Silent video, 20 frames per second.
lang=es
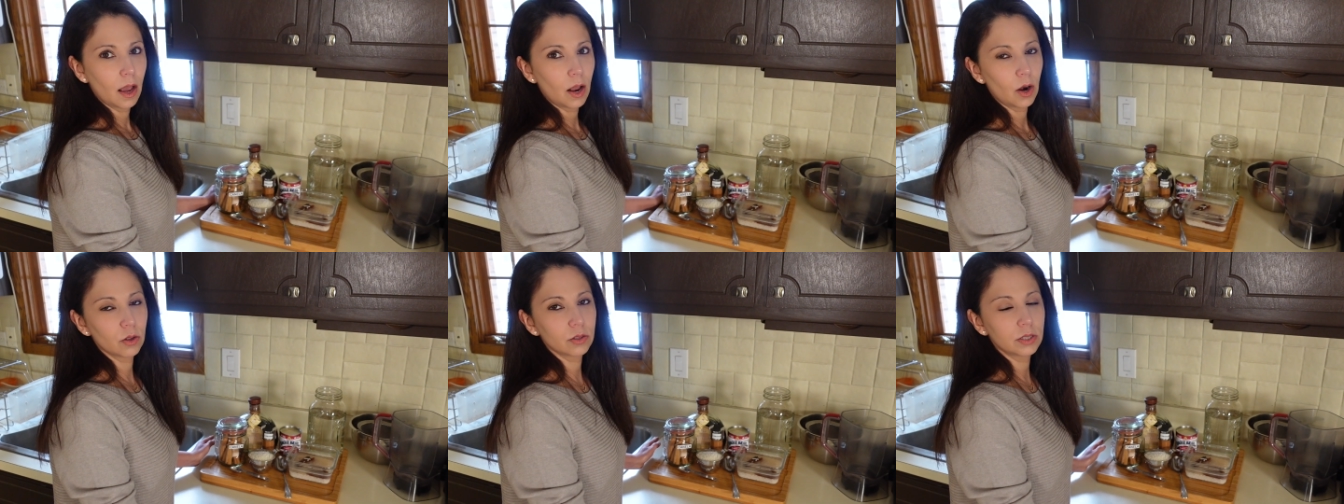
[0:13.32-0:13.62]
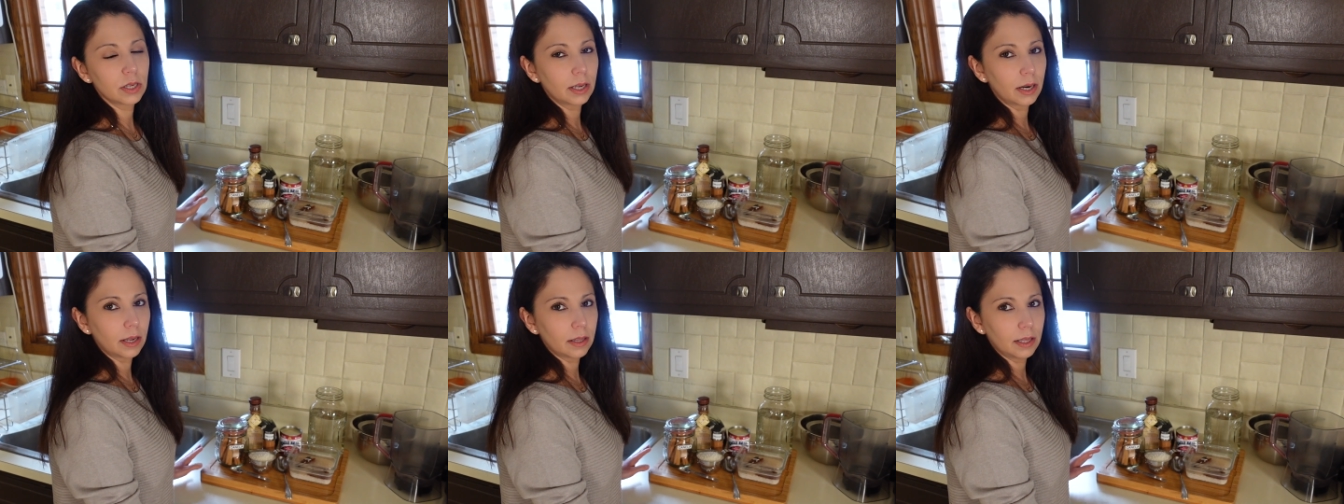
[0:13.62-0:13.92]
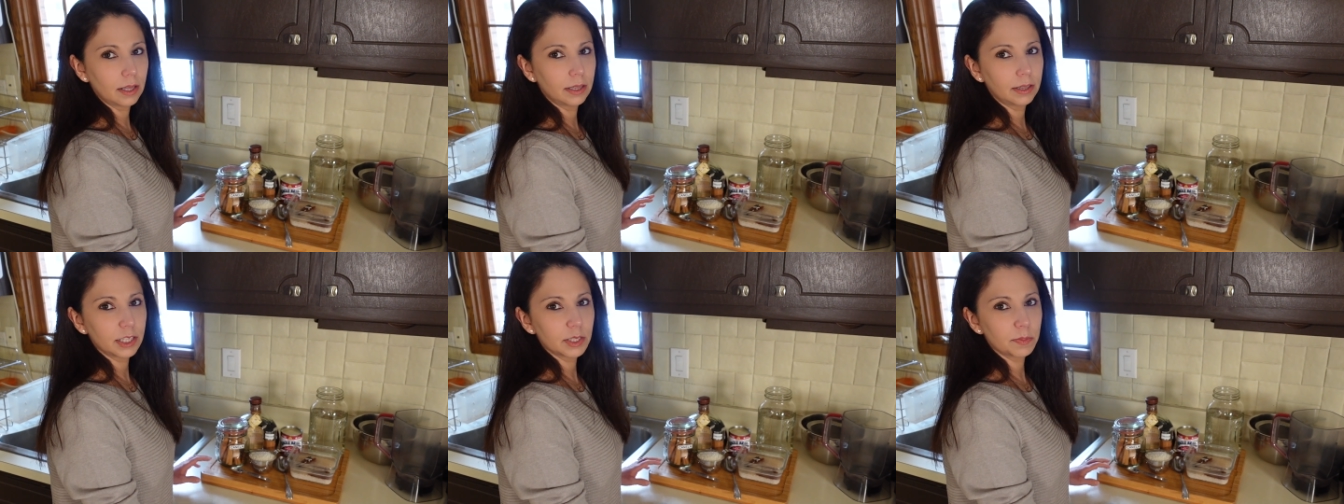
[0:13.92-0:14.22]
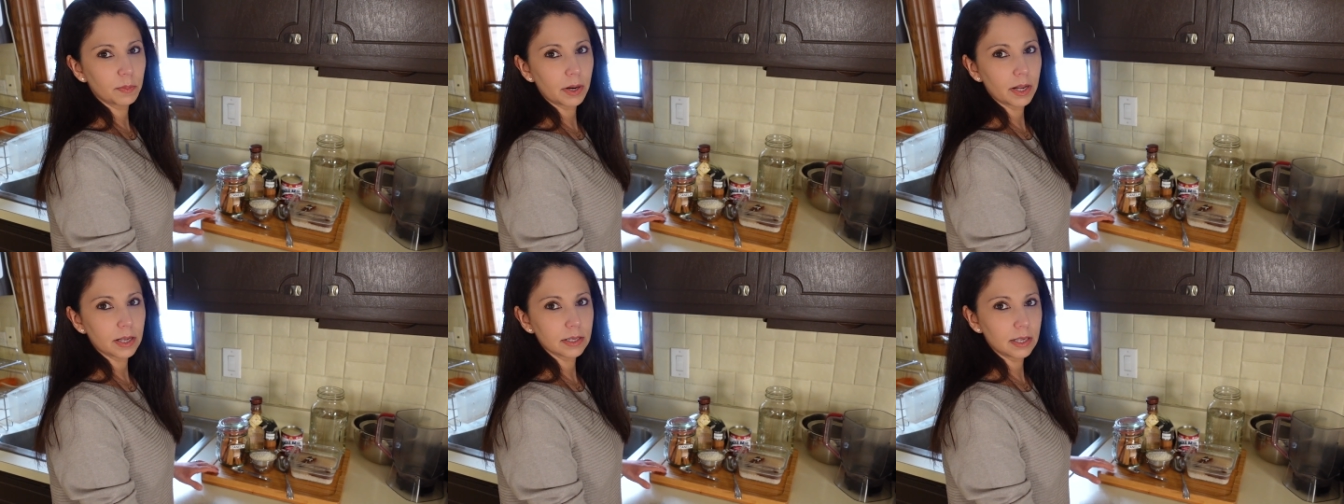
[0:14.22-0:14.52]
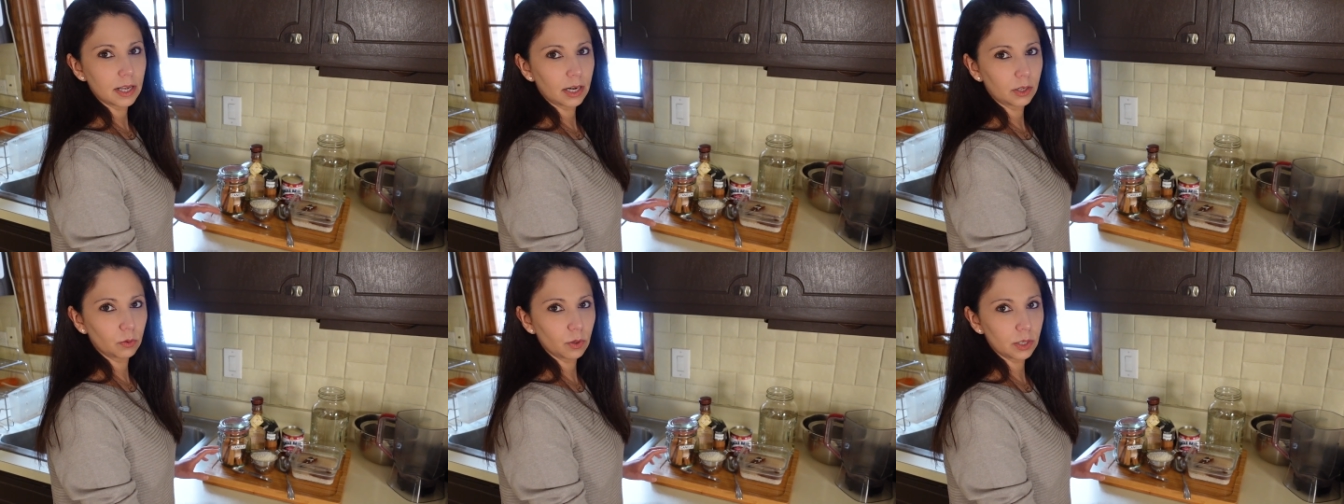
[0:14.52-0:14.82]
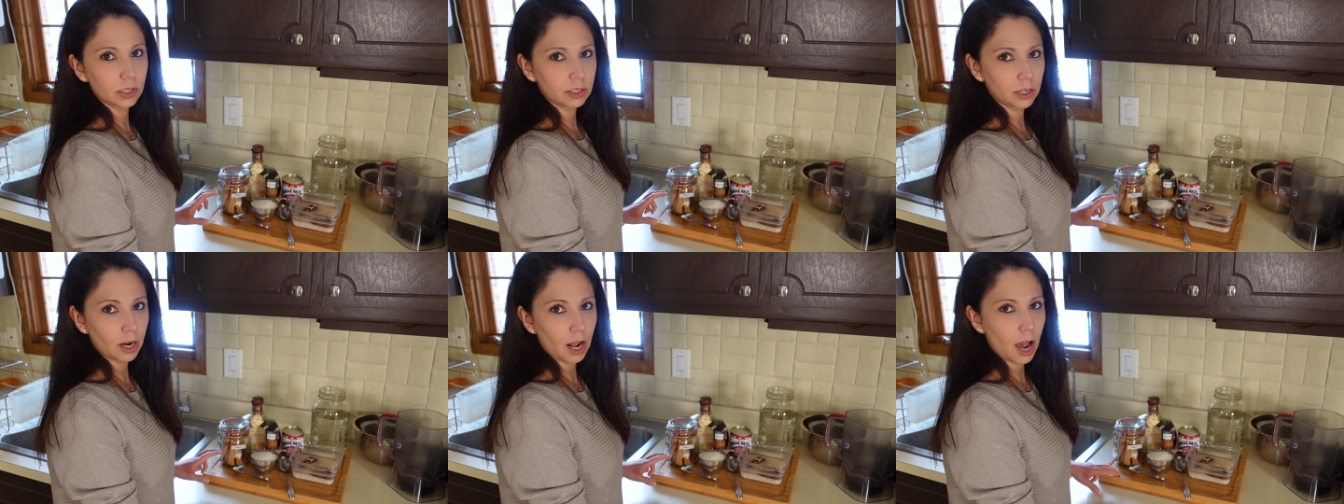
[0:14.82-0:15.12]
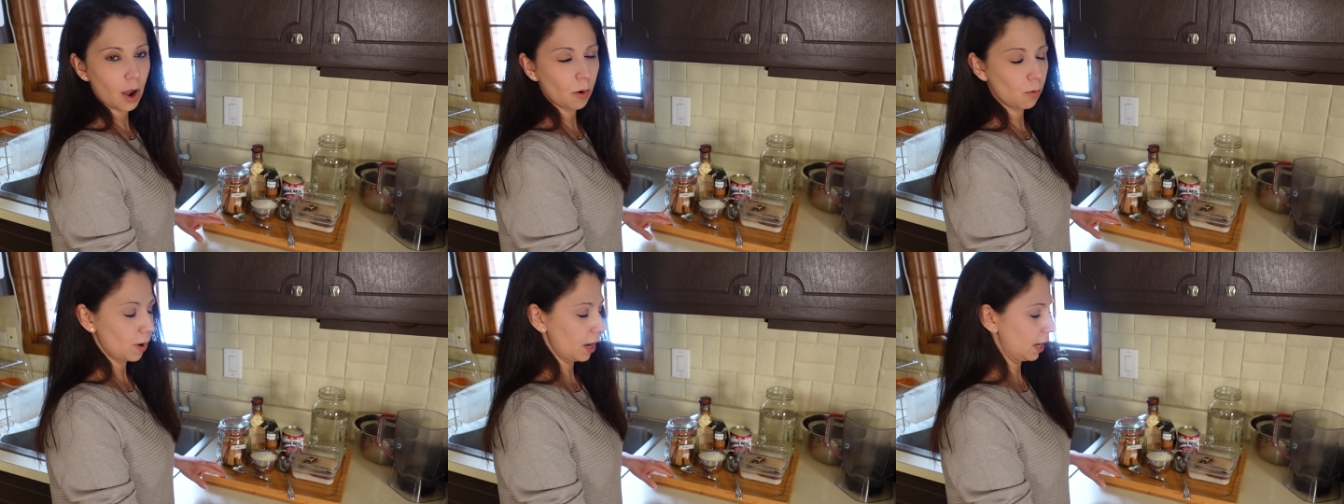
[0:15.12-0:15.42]
Los ingredientes para hacer
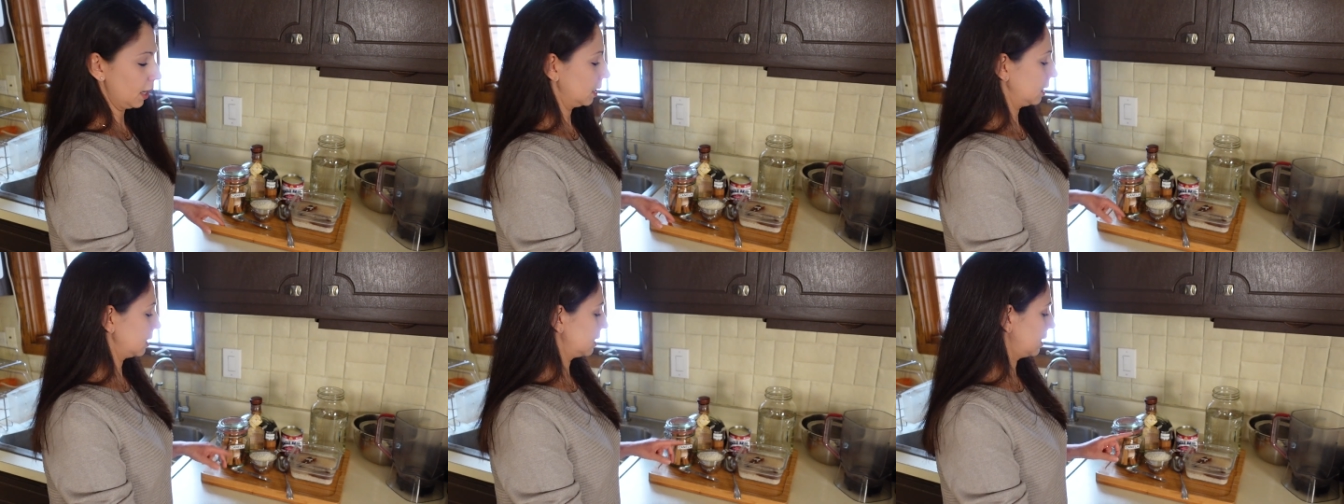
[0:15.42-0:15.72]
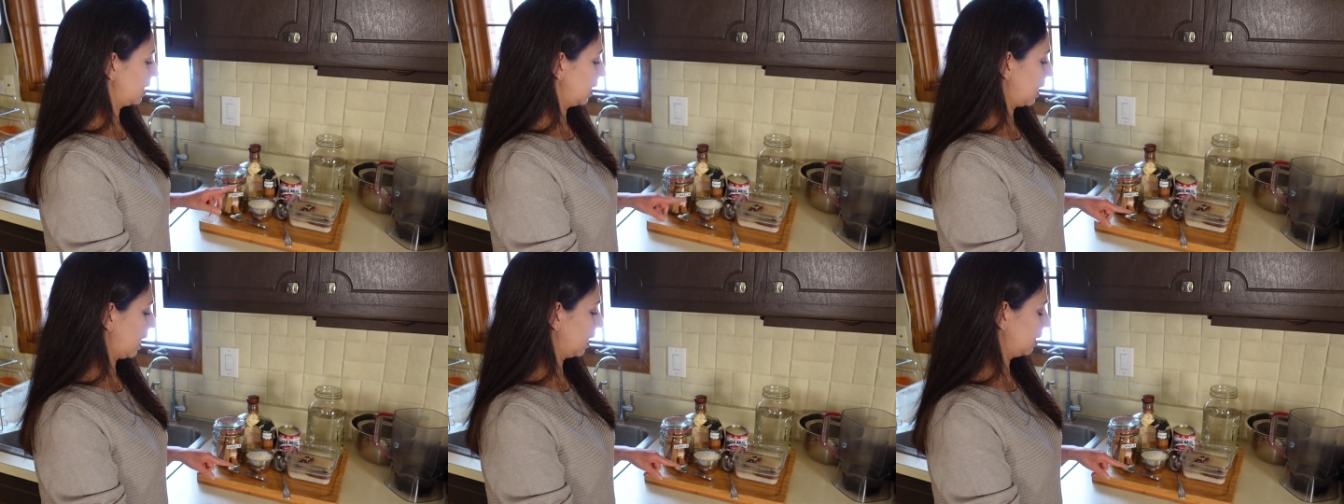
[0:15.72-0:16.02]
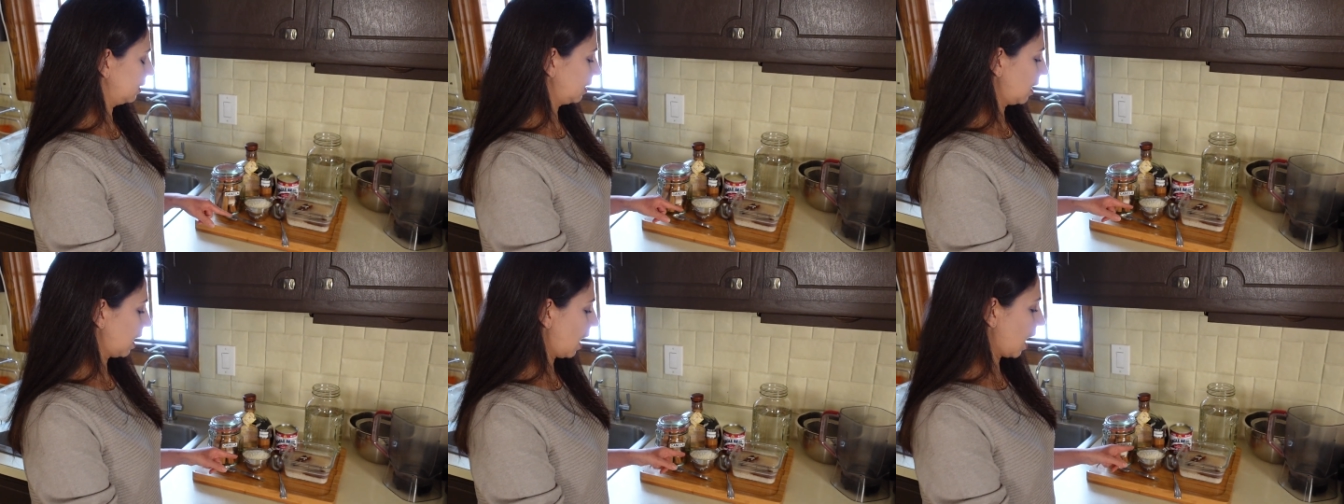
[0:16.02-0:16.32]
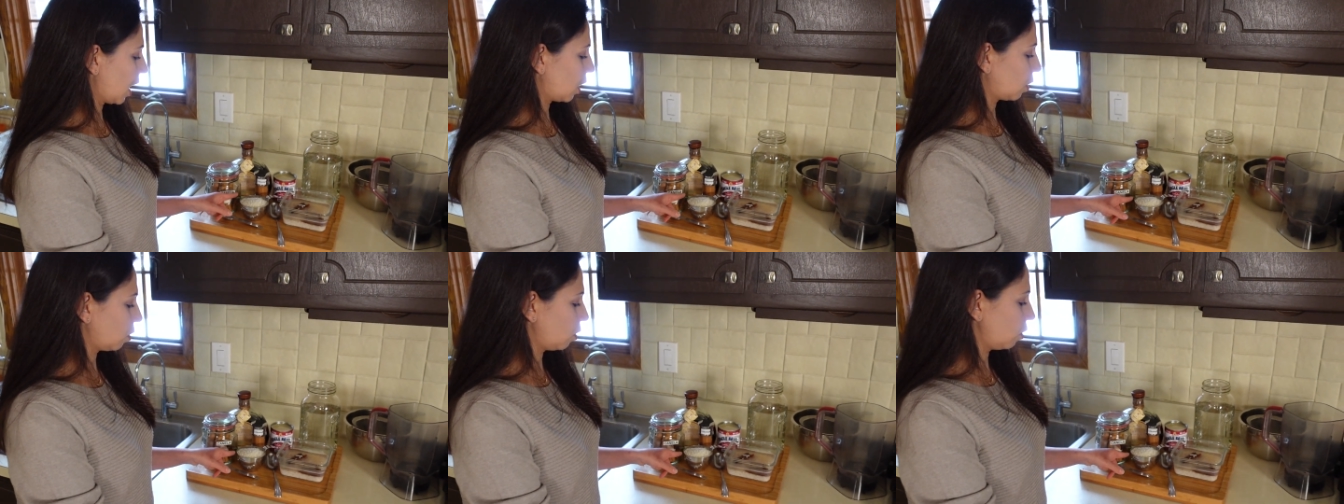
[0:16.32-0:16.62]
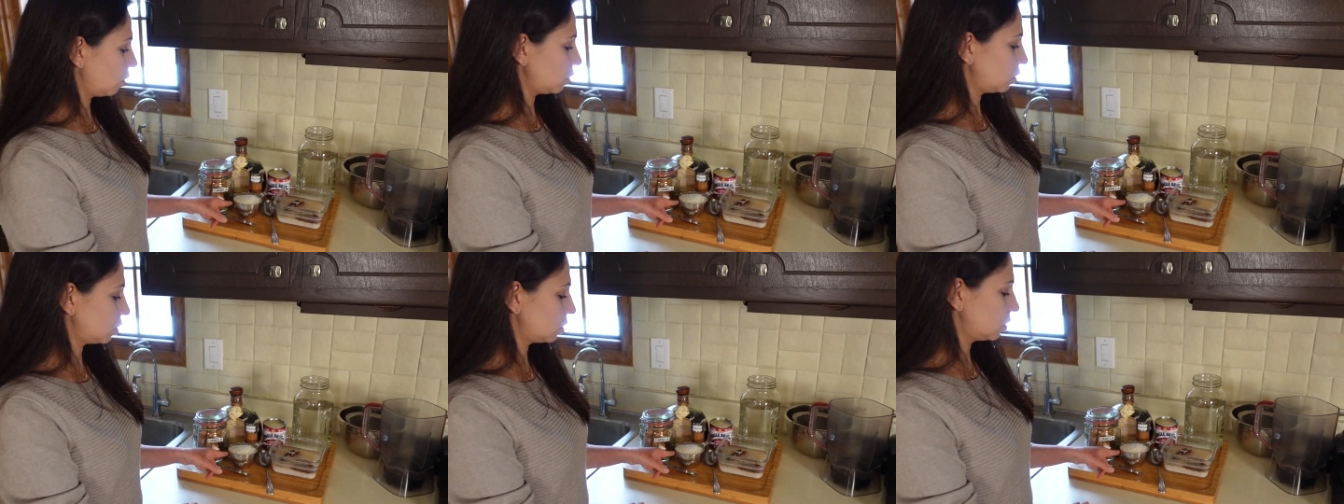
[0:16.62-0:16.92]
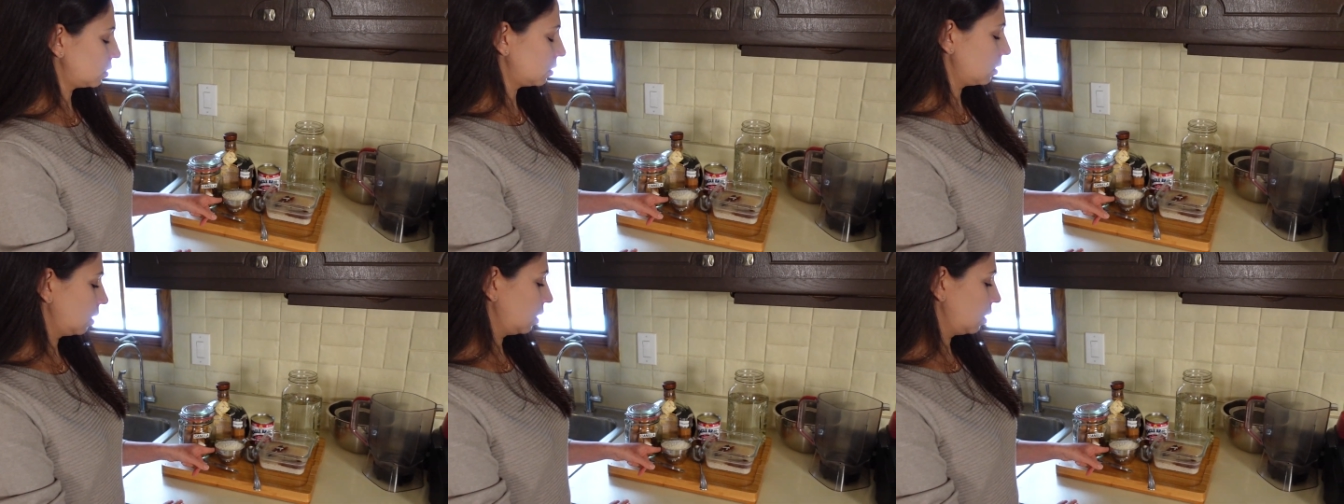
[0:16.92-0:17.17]
nuestra agua serán arroz,